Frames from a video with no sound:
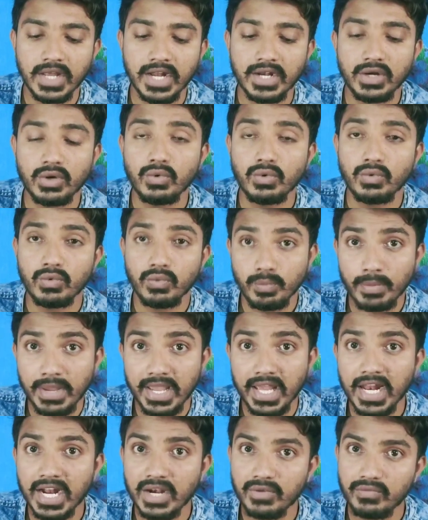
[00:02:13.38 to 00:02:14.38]
అండ్
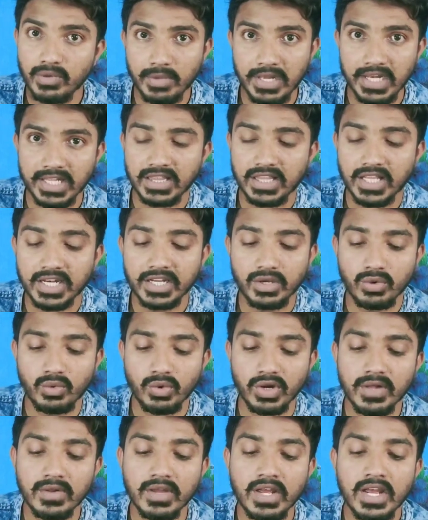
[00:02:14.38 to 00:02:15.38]
మేల్ అండ్ ఫీమేల్ ఇద్దరికి
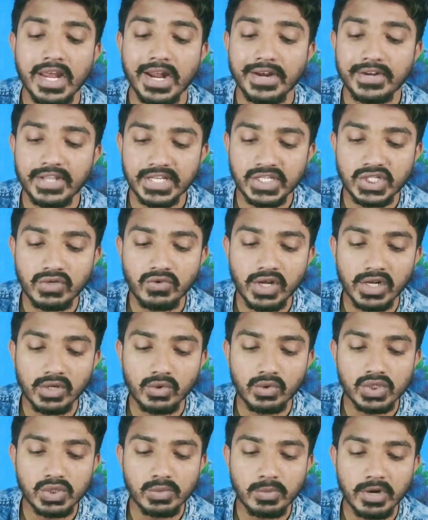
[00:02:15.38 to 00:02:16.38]
కూడా అండ్ ఎస్టీ వాళ్ళ
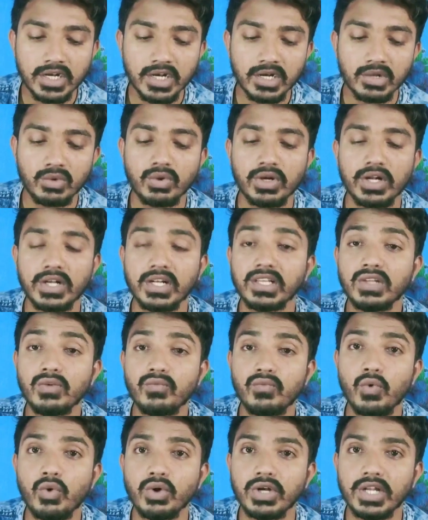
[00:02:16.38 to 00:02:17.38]
గురించి మాట్లాడుకున్నట్లయితే
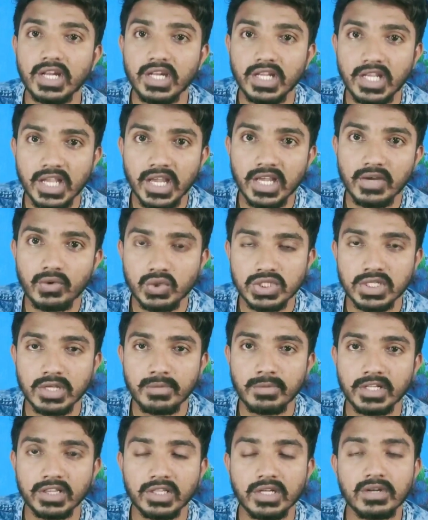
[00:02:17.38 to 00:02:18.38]
ఫోర్టీన్ కే
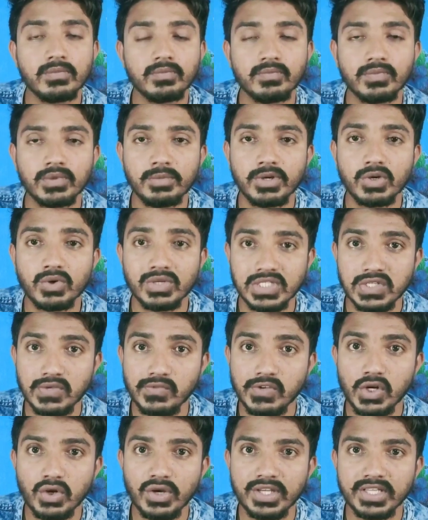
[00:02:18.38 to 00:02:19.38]
వస్తే మాత్రం మీకు
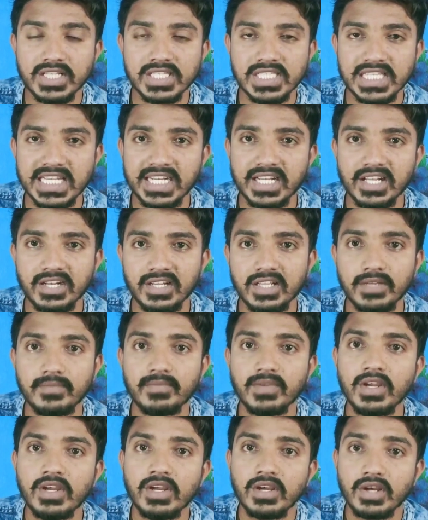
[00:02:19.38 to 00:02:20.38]
సివిల్లో అయితే సీట్ అనేది
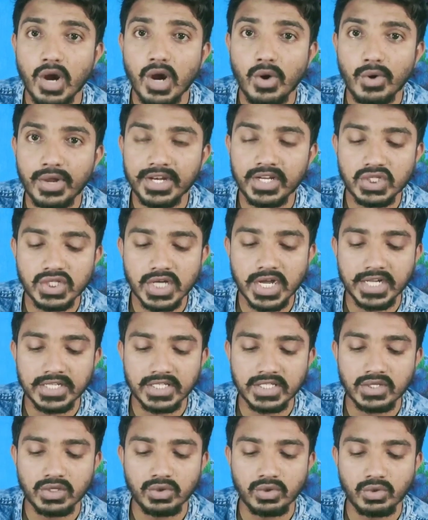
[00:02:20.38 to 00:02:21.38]
రావడానికి
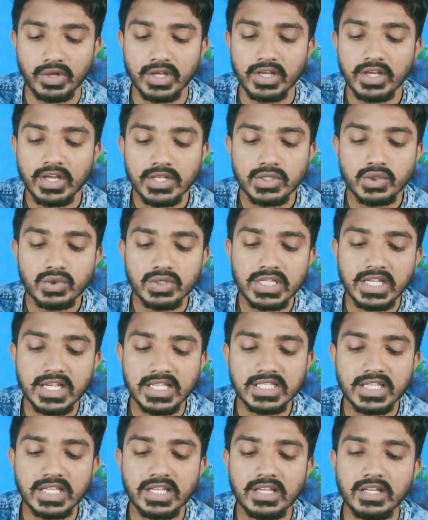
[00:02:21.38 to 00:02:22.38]
ఛాన్సెస్ అయితే ఉన్నాయి సో
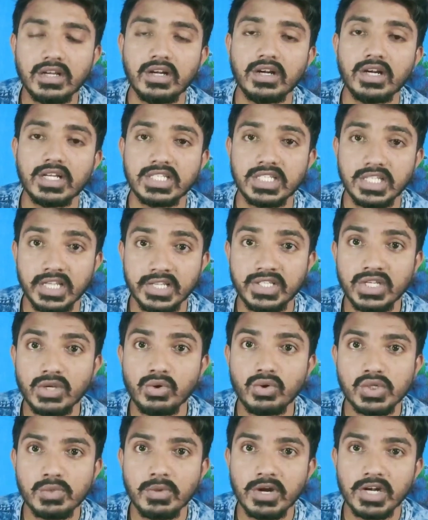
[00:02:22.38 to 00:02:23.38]
సిఎస్సి సిఎస్సి
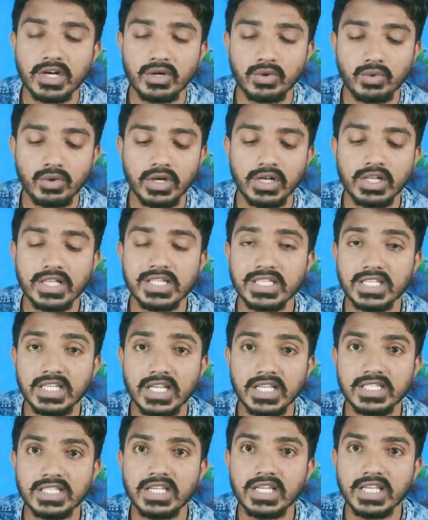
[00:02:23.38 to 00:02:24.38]
గురించి మాట్లాడుకున్నట్లయితే
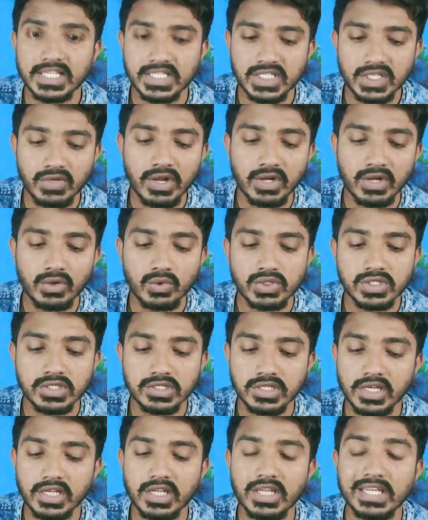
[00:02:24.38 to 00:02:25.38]
సిఎస్సి ఎస్సీ వాళ్ళకి
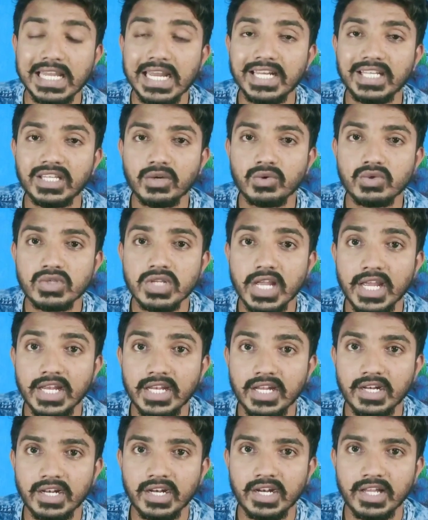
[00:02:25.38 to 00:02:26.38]
వచ్చేసరికి ఎయిట్ థౌసండ్
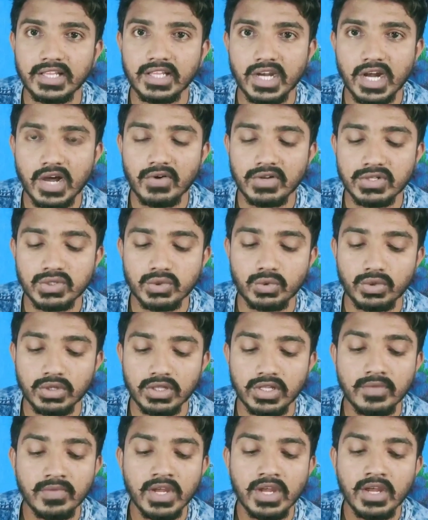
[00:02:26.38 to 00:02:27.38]
ఎయిట్ హండ్రెడ్ అయితే రావాల్సి
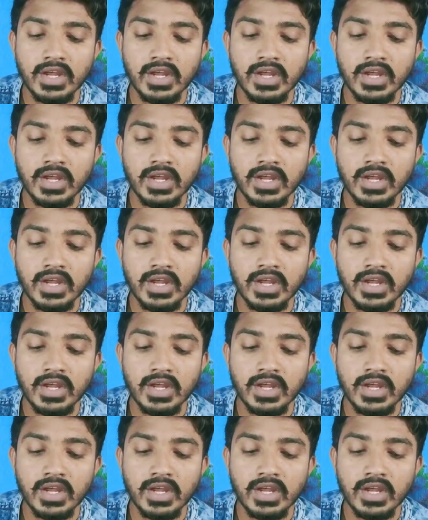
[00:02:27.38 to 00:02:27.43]
ఉంటుంది